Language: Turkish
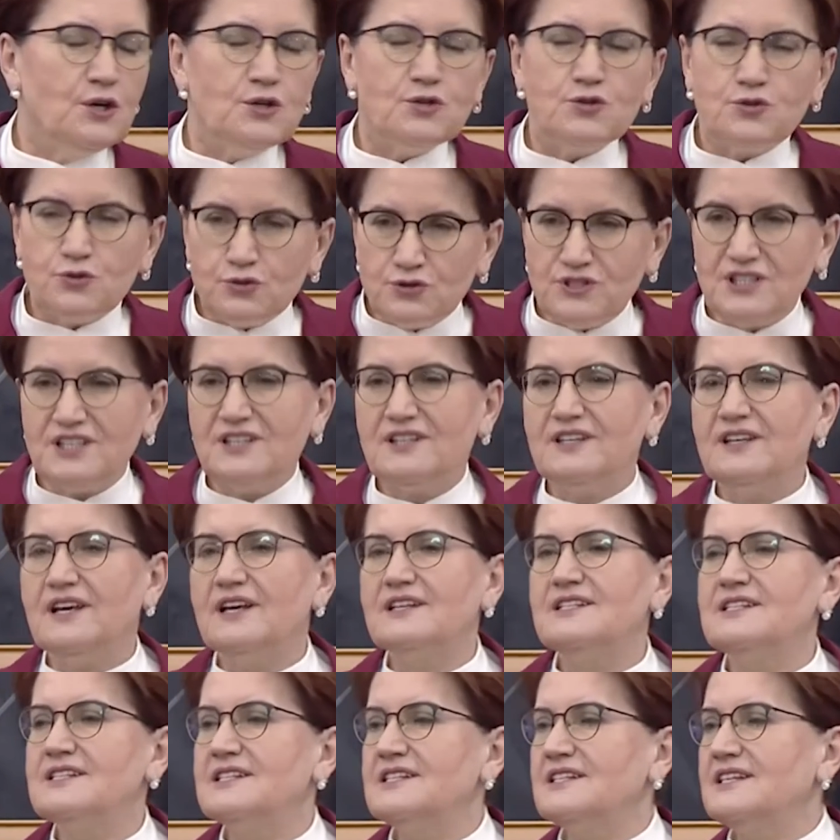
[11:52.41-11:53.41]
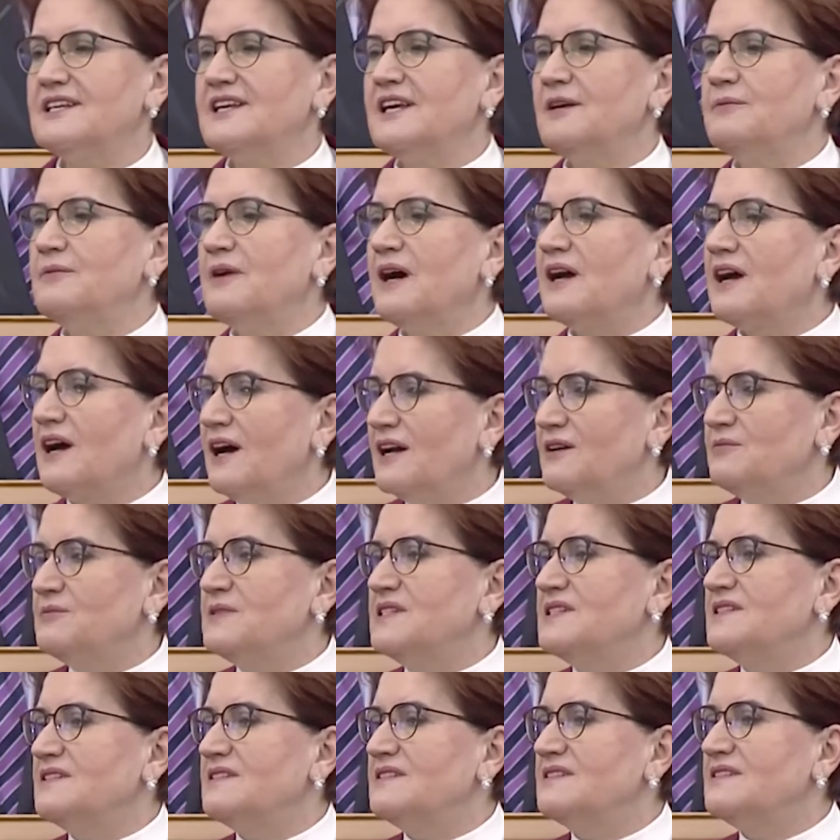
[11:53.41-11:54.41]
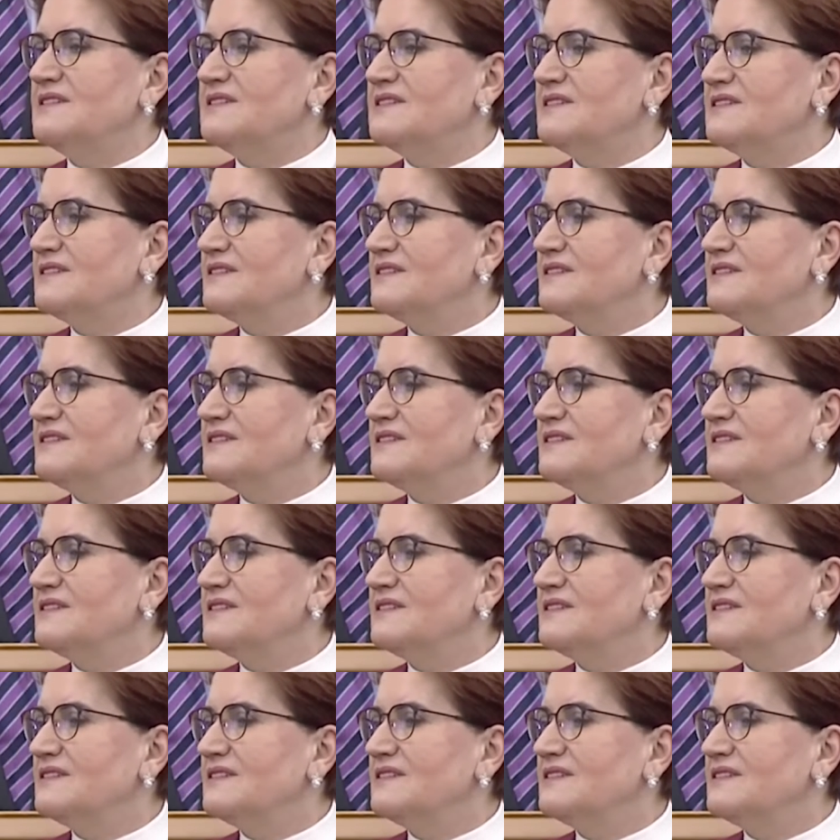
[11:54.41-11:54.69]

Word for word: Şu ciddiyetsizliğe bakar mısınız?